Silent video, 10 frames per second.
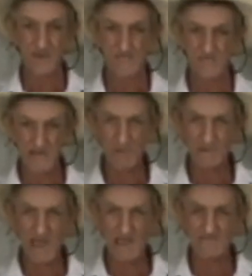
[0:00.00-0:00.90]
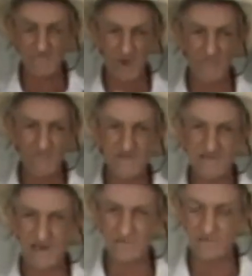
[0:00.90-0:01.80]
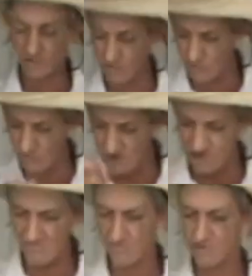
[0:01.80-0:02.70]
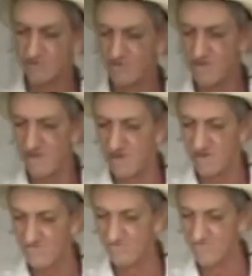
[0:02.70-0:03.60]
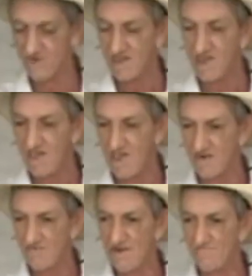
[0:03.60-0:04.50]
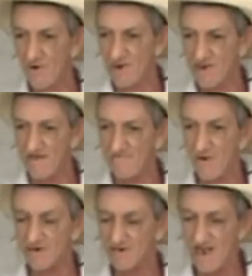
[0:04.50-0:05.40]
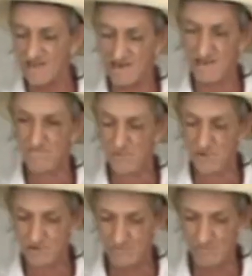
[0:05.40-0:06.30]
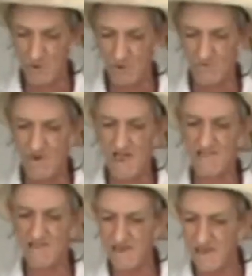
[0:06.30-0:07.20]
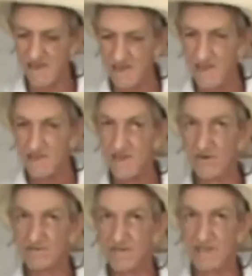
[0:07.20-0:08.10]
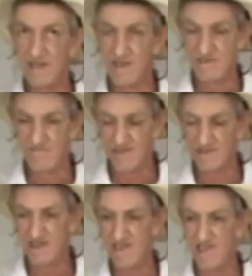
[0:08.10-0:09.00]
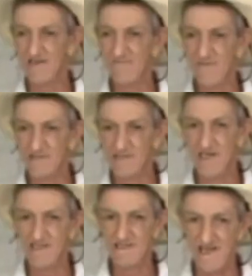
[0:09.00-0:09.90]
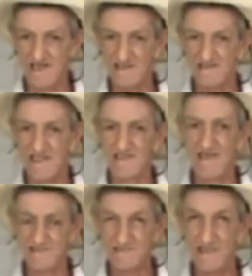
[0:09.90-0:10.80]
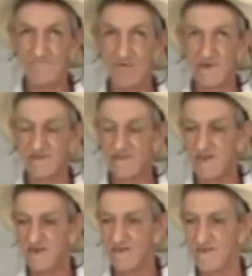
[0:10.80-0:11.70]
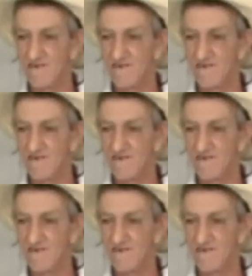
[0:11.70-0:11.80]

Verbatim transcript: E para mudar de profissão, tudo quanto eu possuía. Era uma porca mojada que muito pouco valia e eu sem querer vender ela, vendi a ninhada dela antes da porca da cria.